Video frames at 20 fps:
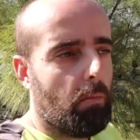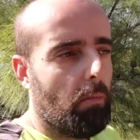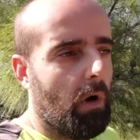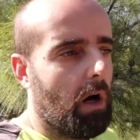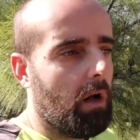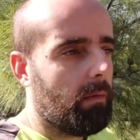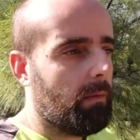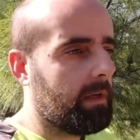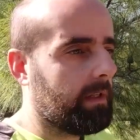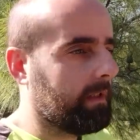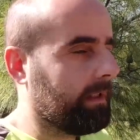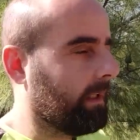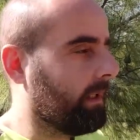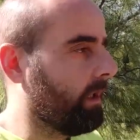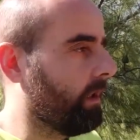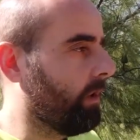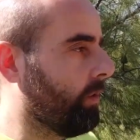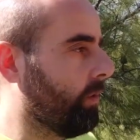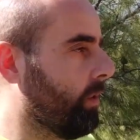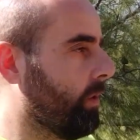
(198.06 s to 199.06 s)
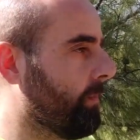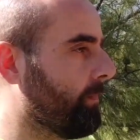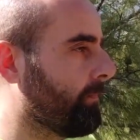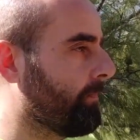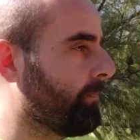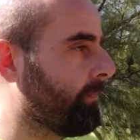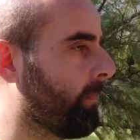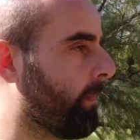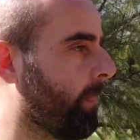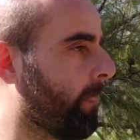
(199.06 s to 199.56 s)
Marmaris'e geliyor.
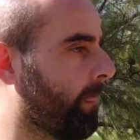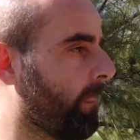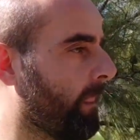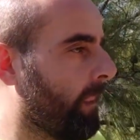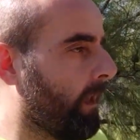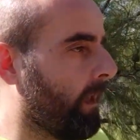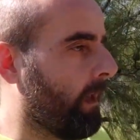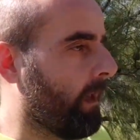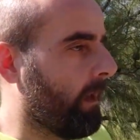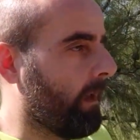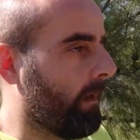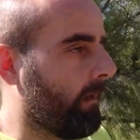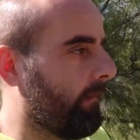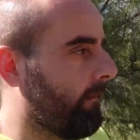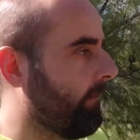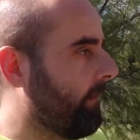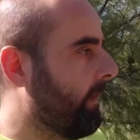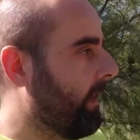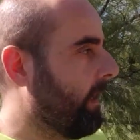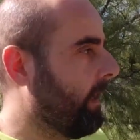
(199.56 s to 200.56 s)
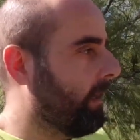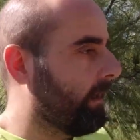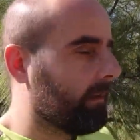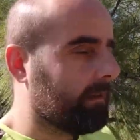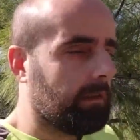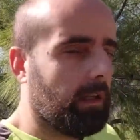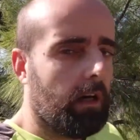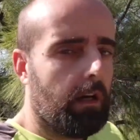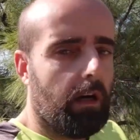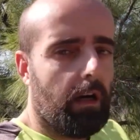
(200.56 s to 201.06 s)
Ve
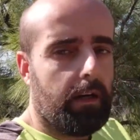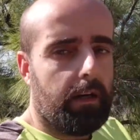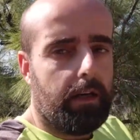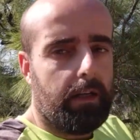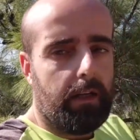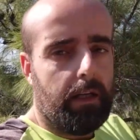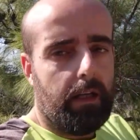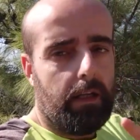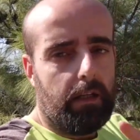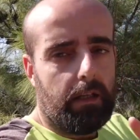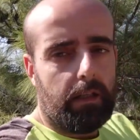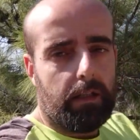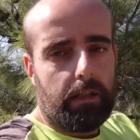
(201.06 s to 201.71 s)
Sarı ile